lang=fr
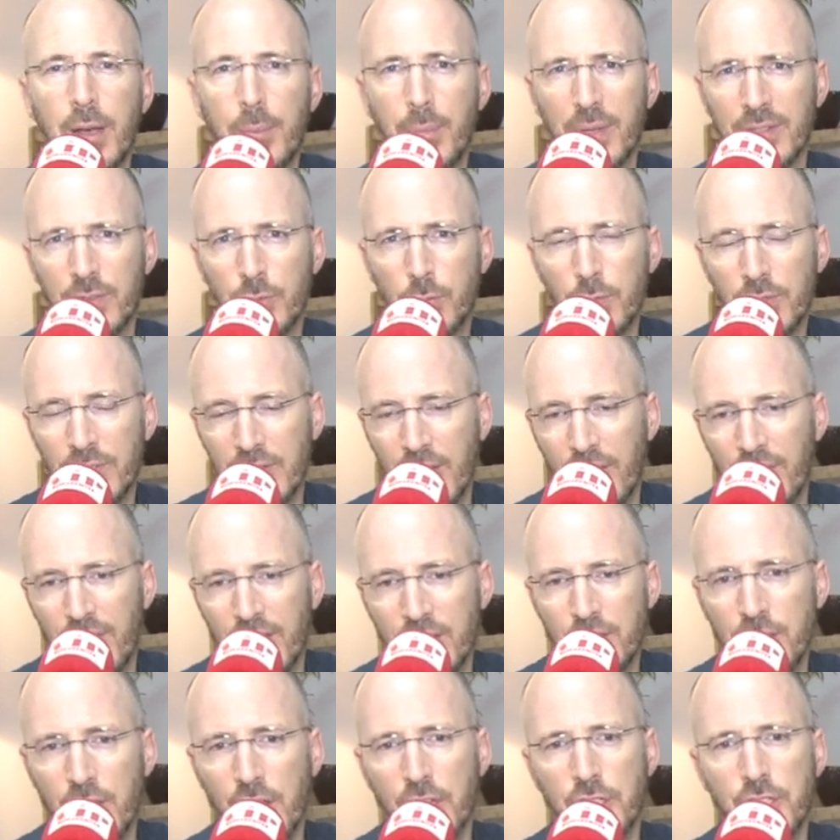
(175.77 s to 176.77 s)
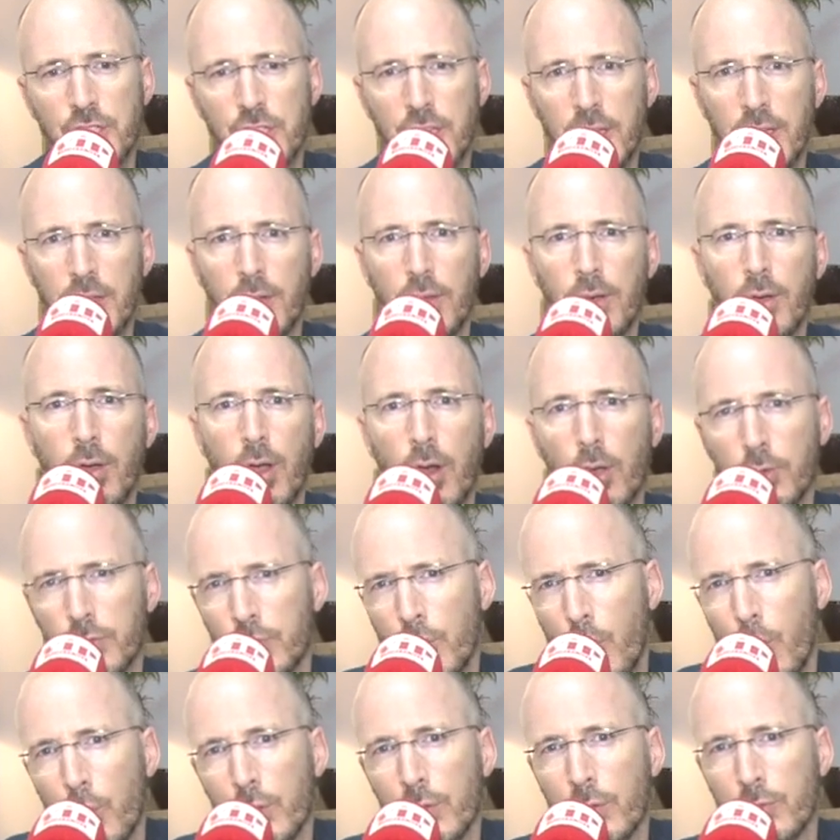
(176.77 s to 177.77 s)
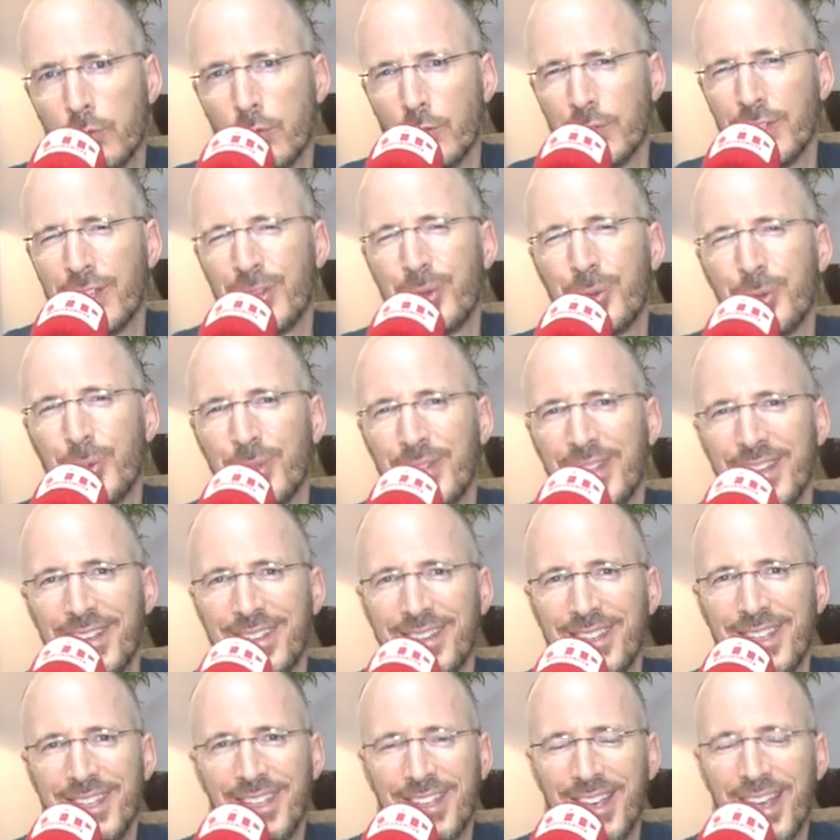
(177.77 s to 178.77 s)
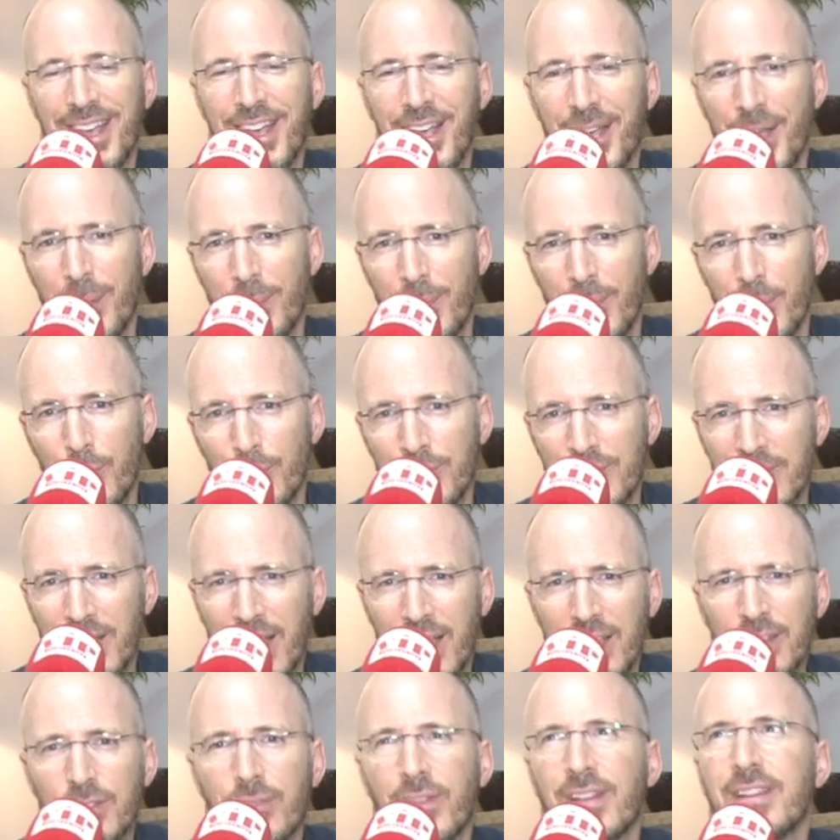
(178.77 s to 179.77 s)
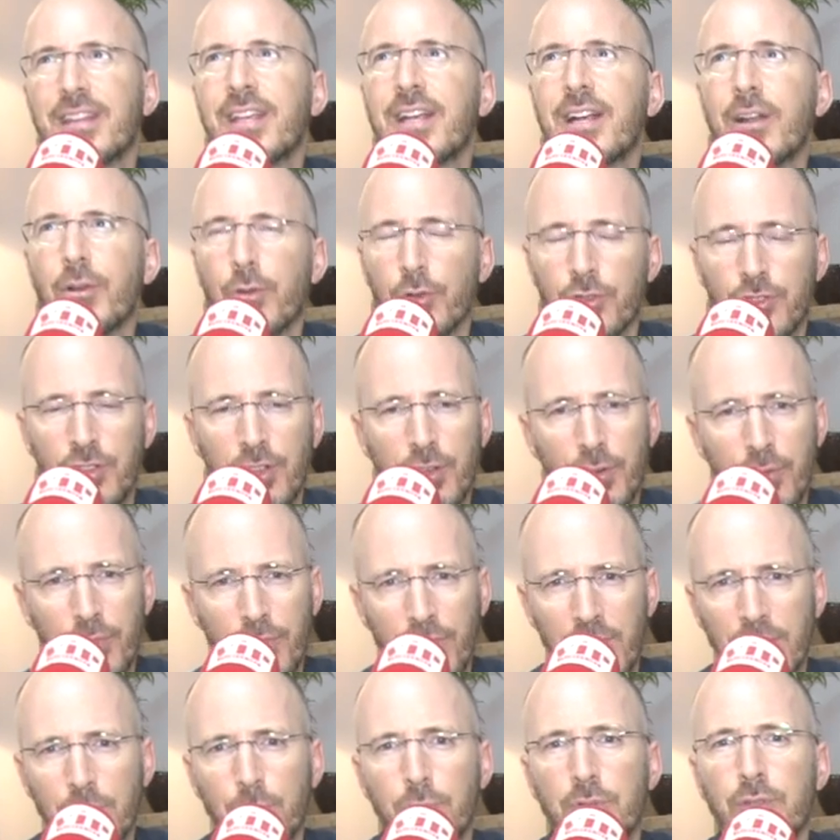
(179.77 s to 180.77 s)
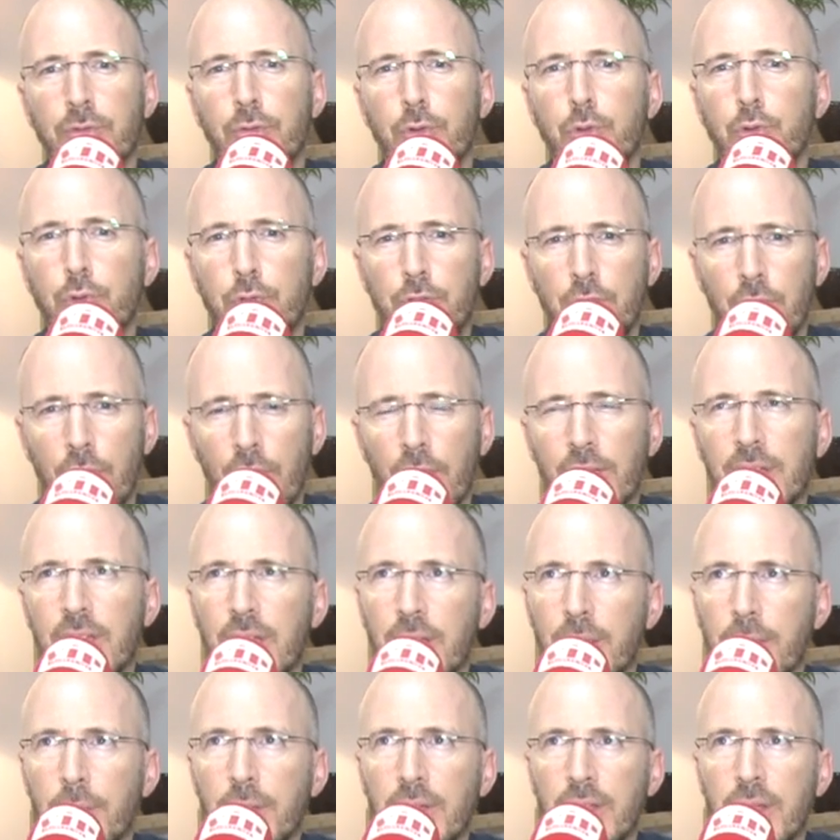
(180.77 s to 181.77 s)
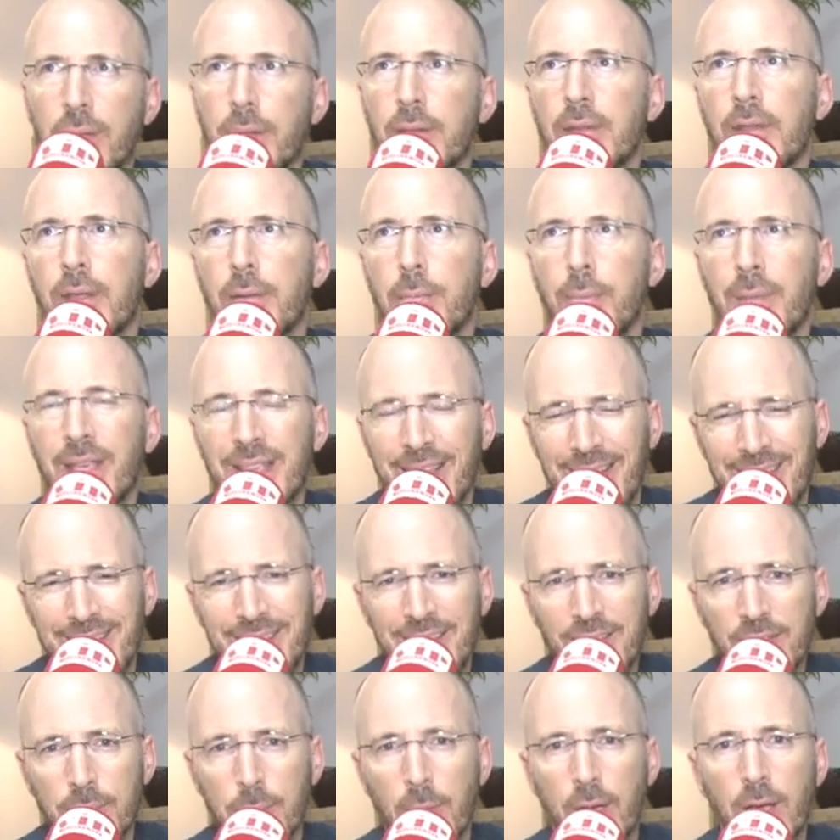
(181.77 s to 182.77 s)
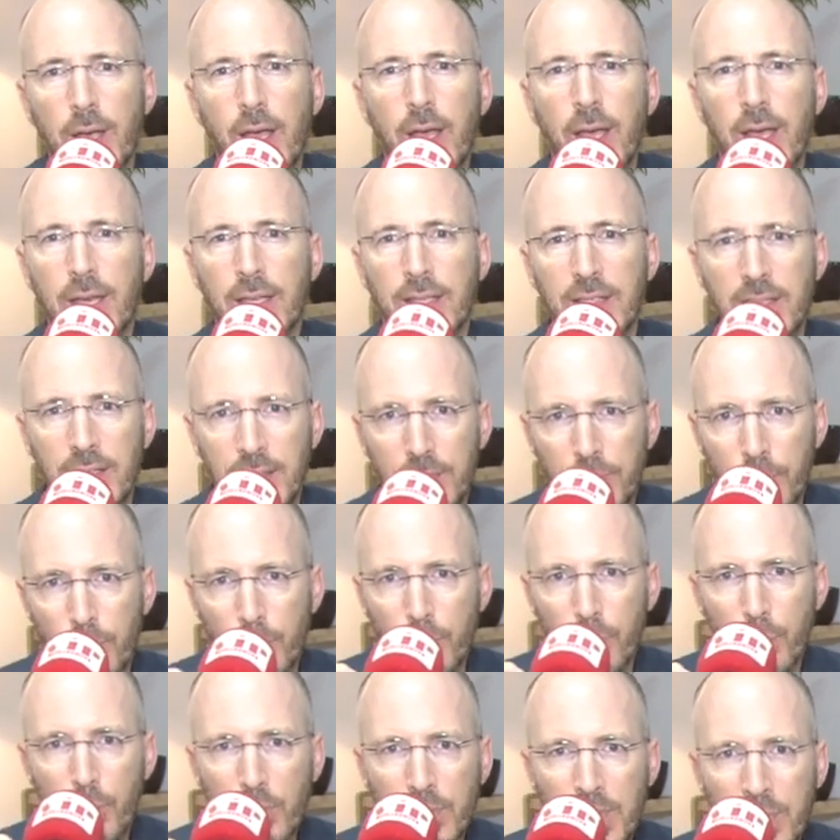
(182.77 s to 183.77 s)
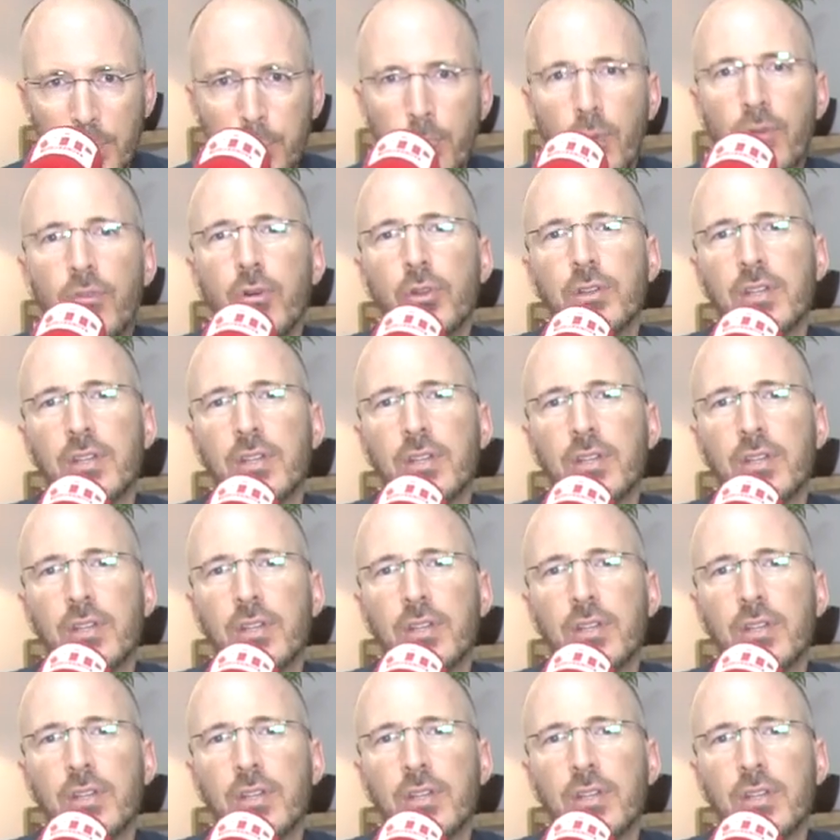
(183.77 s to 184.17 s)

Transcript: parce que ça va chercher, euh, alors sans, être trop technique, mais le stress va déclencher en fait au niveau du corps des, des, mécanismes qui vont, qui peuvent